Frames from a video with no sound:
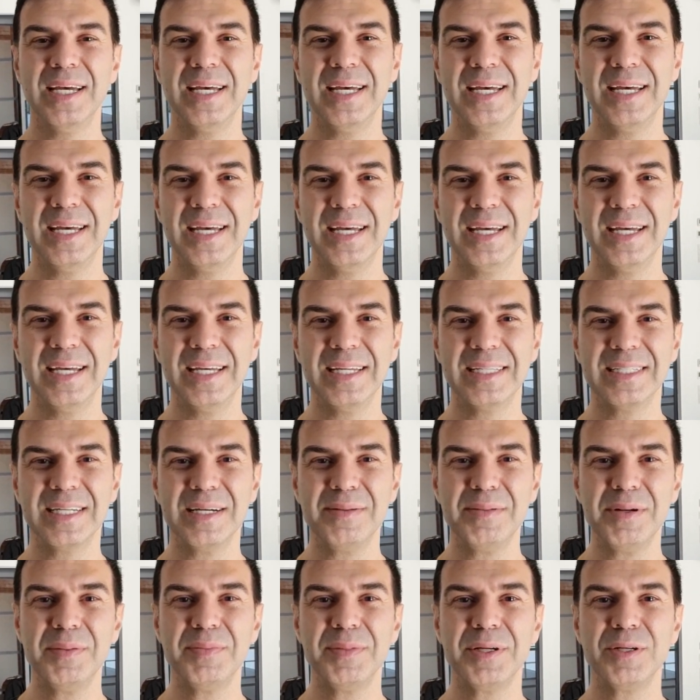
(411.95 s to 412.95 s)
Ee,
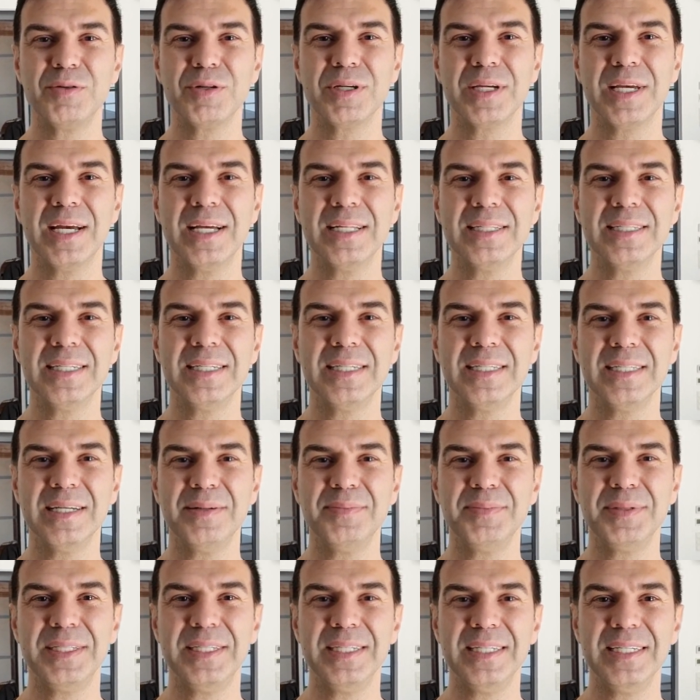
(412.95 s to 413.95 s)
tamamen o
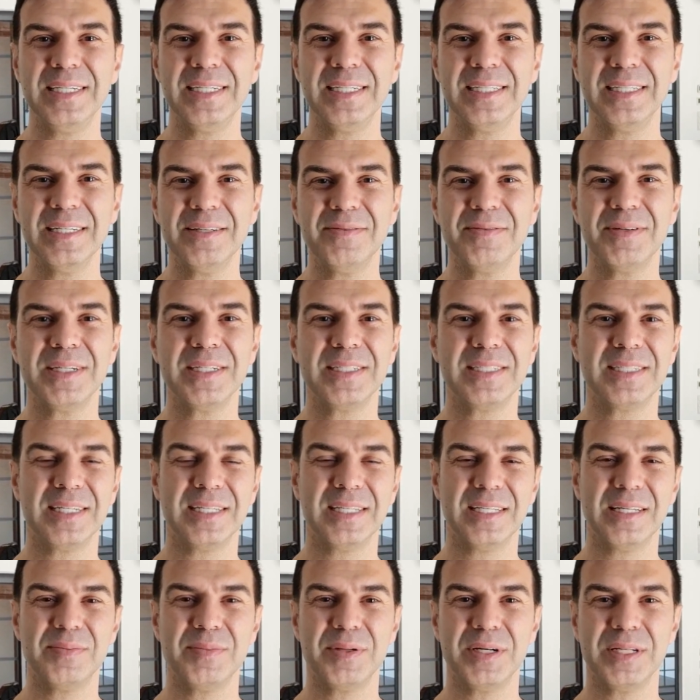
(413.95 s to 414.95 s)
kendiliğinden bir dinginlik ve
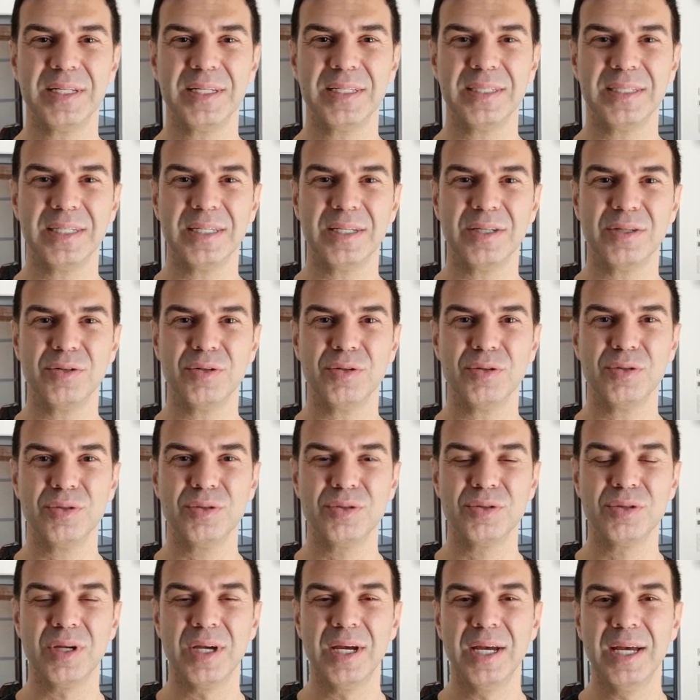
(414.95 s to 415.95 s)
resetleme alanına
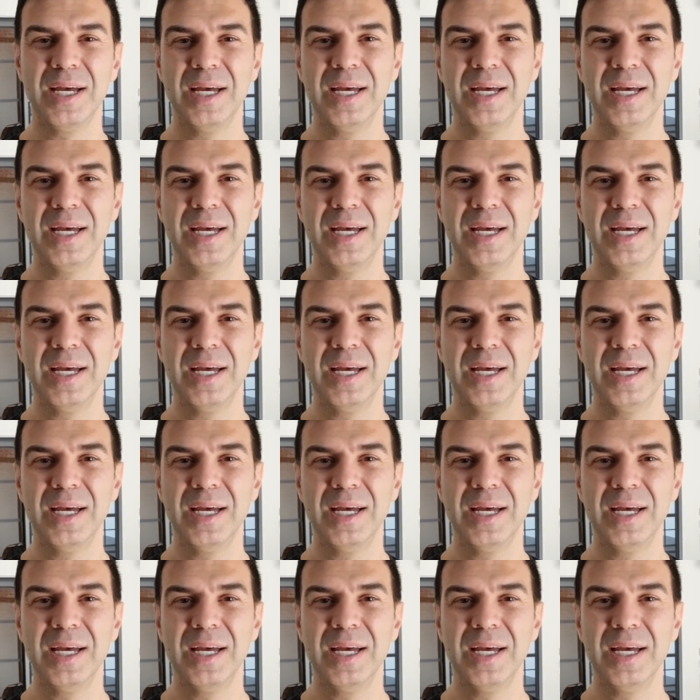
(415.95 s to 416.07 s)
giriyoruz.